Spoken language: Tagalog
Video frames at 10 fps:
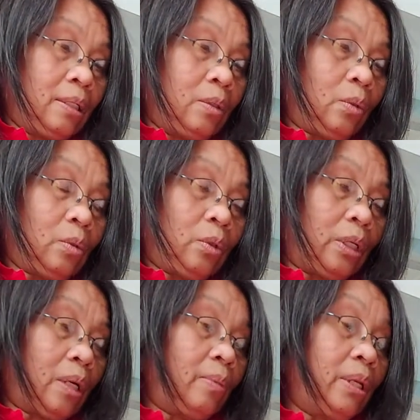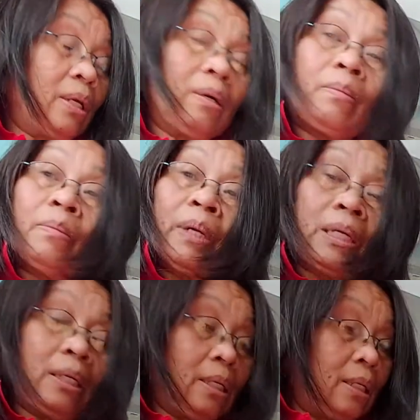doktor namin na
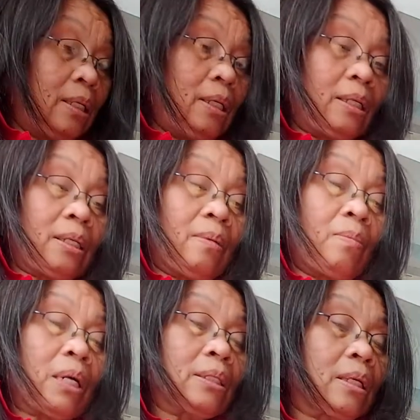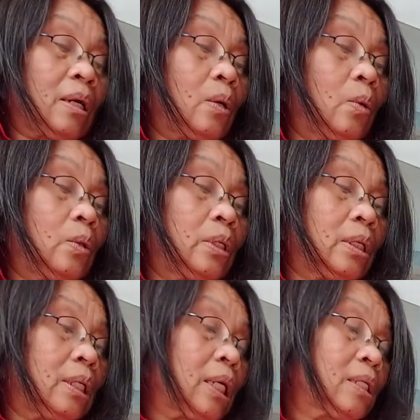may isang box ako na
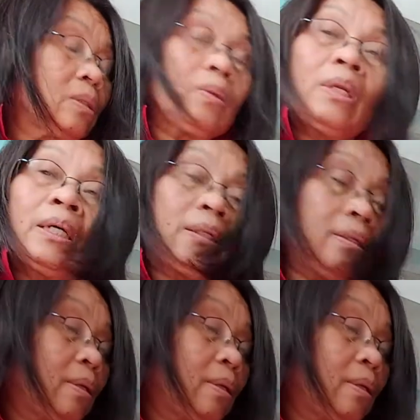nakasulat